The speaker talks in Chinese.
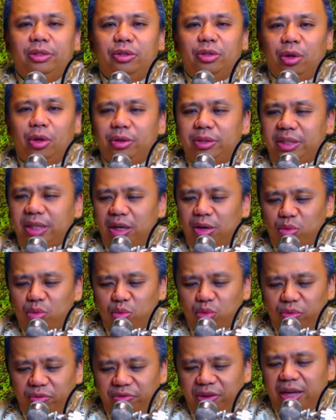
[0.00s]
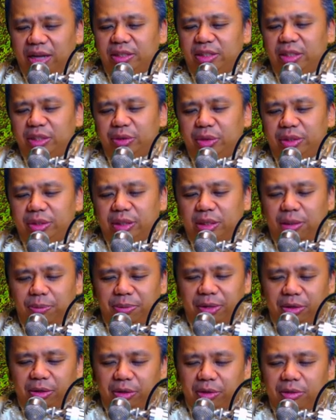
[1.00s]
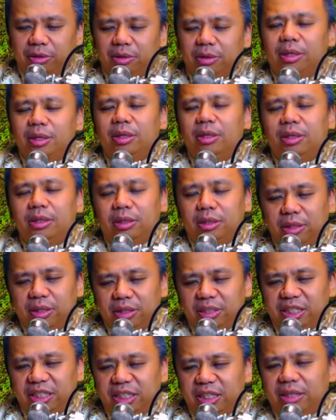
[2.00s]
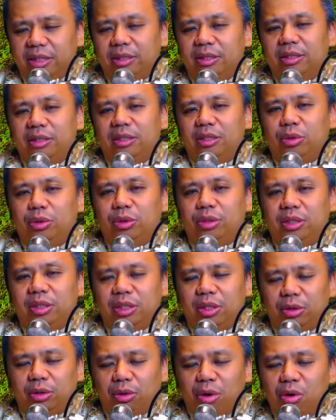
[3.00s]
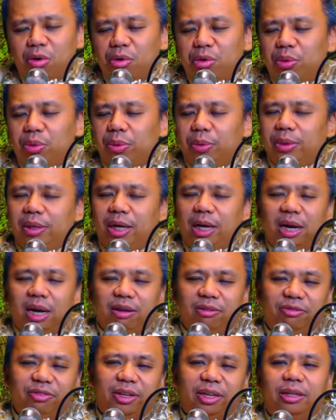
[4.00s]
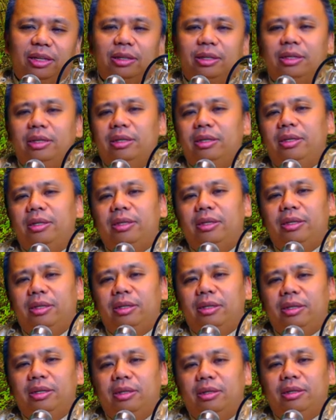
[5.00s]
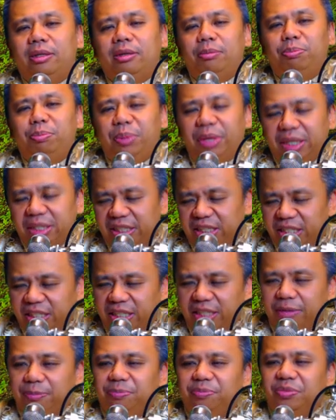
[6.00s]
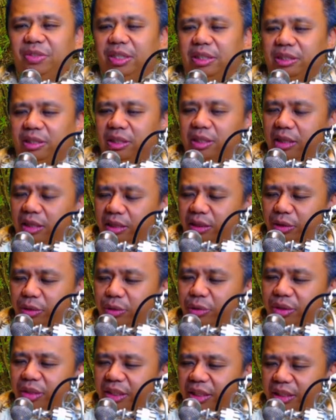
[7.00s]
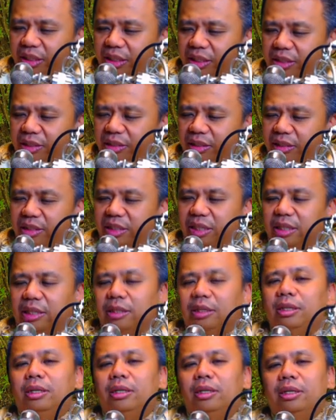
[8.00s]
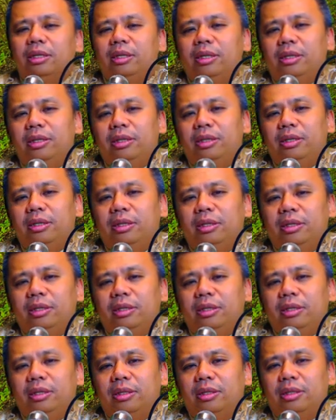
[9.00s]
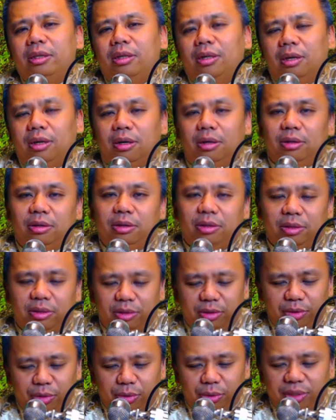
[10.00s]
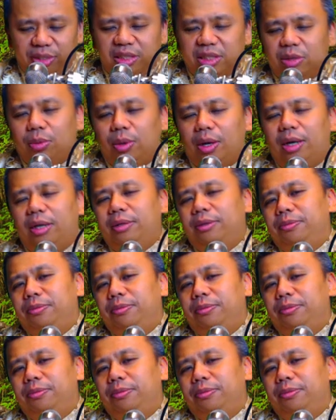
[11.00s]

都将无法解决这个病痛，而且除只有痛苦跟浪费，并且以这可预期的时间，哦，会死亡。